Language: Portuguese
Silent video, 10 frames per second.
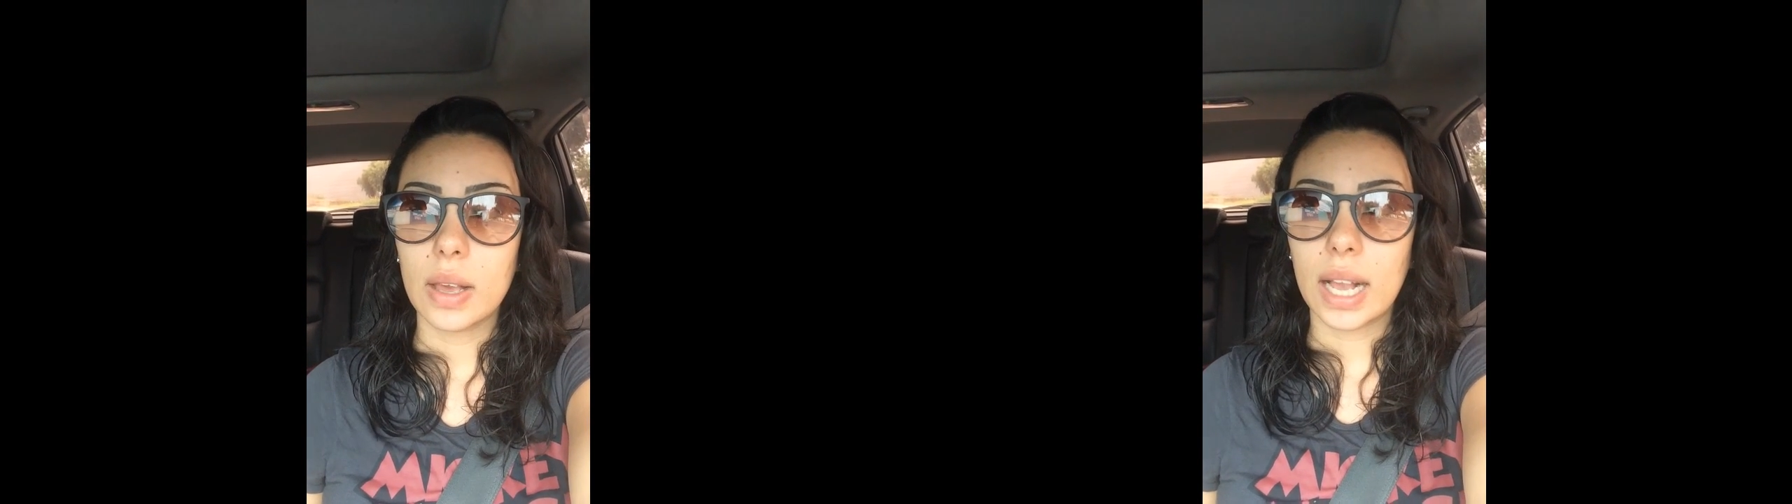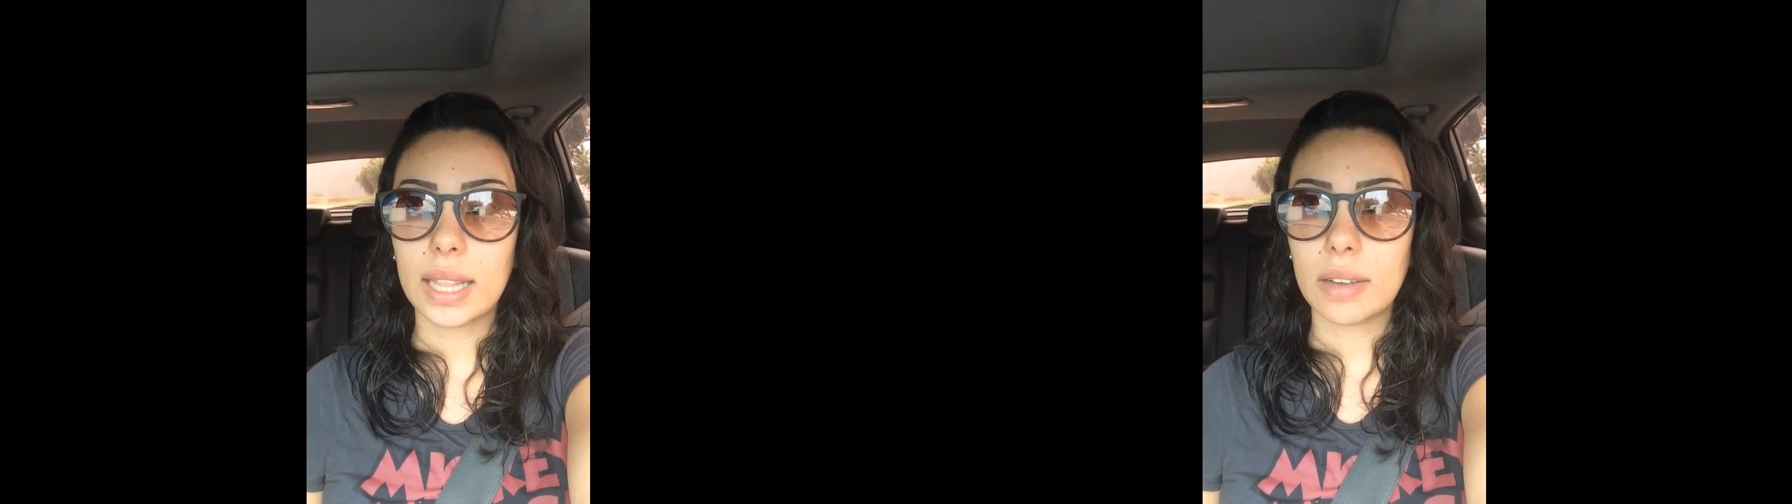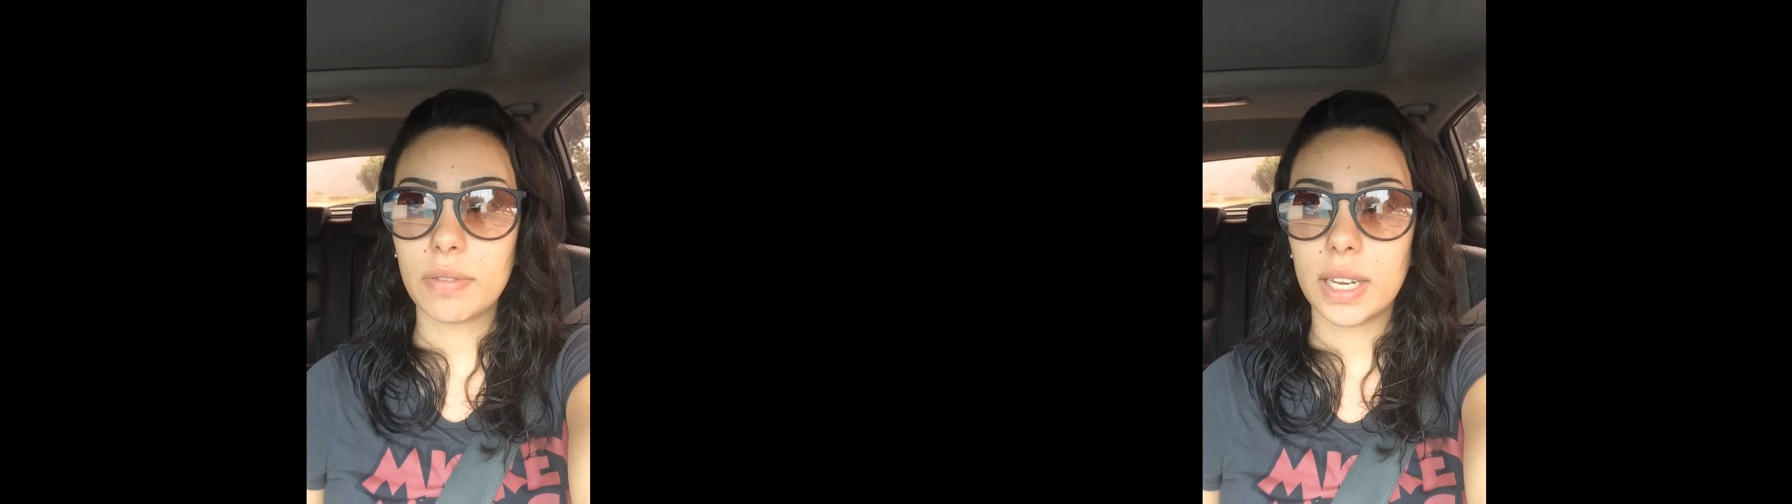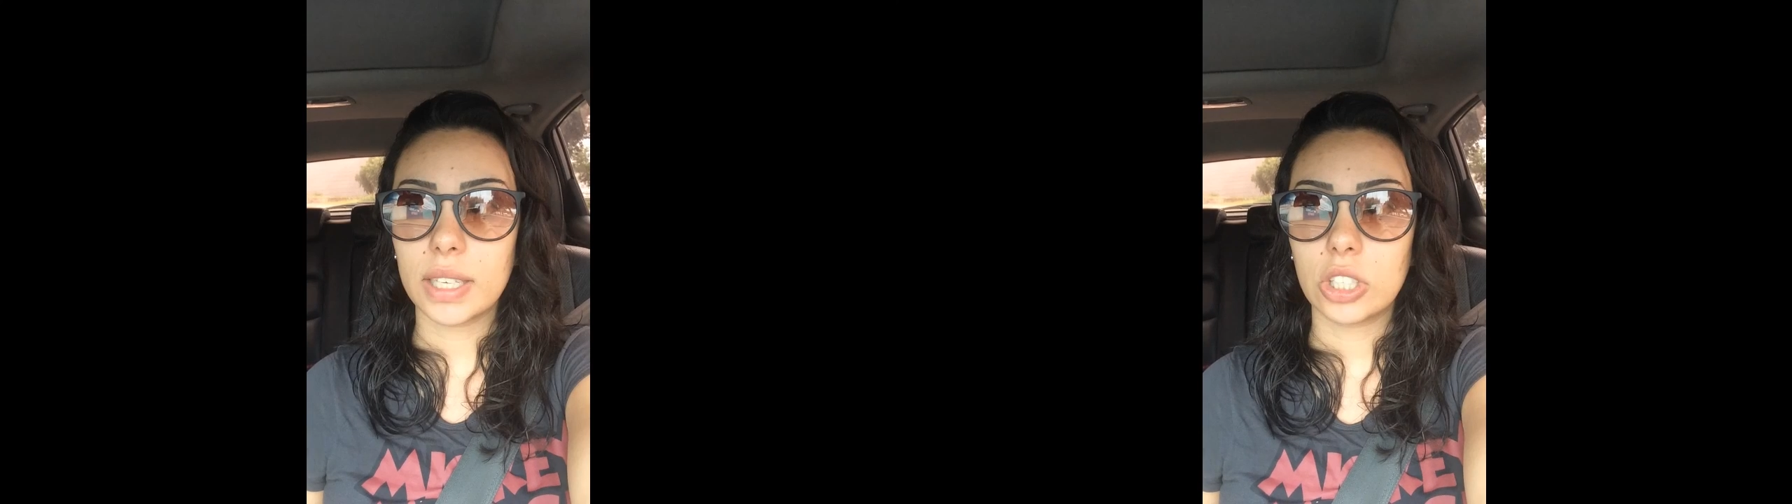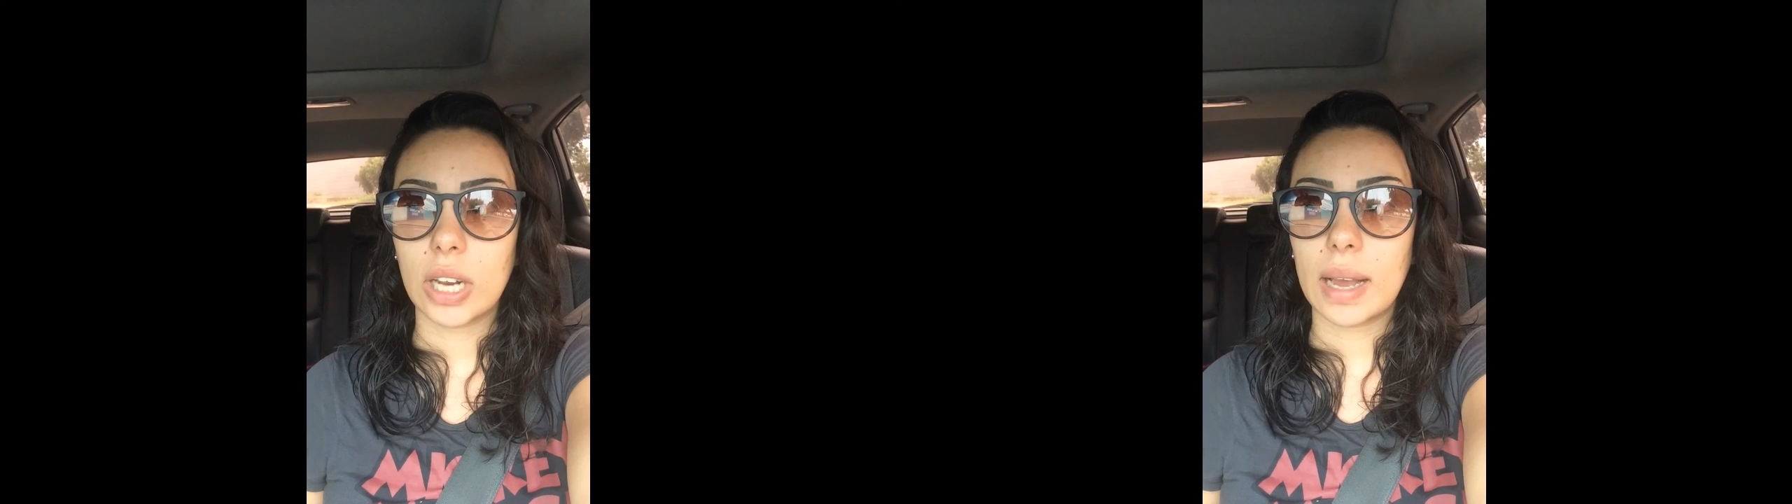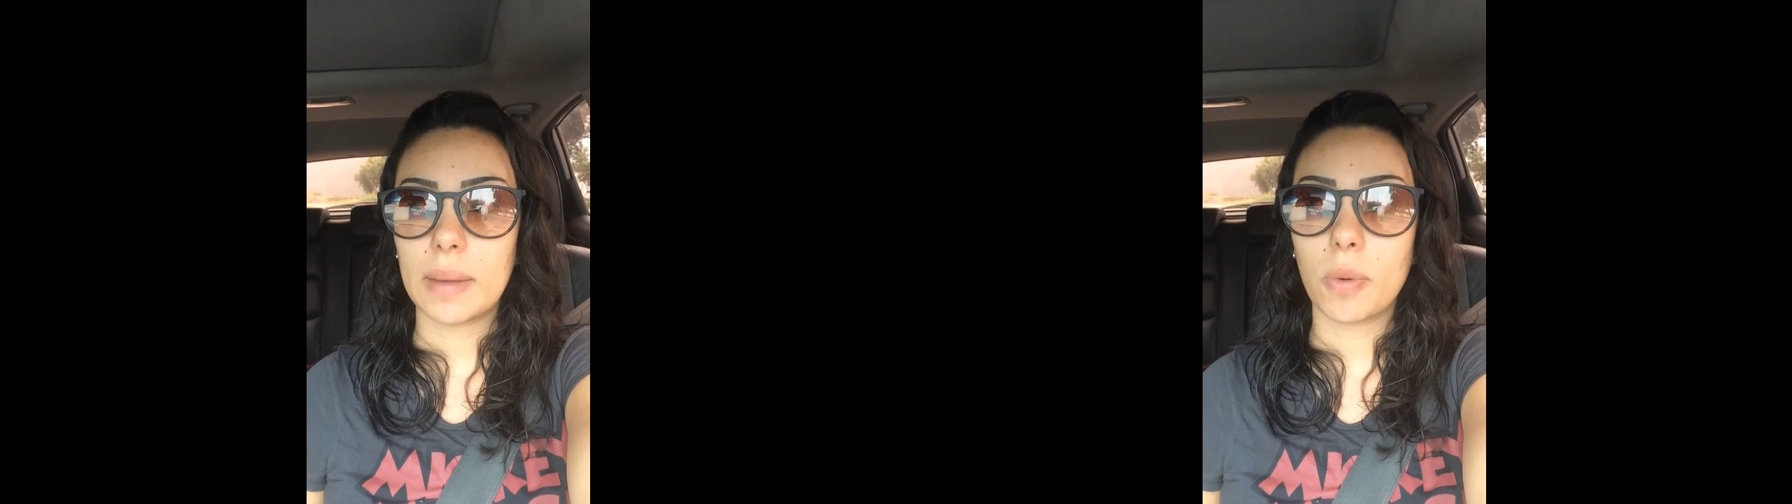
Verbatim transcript: cada cavalete lá,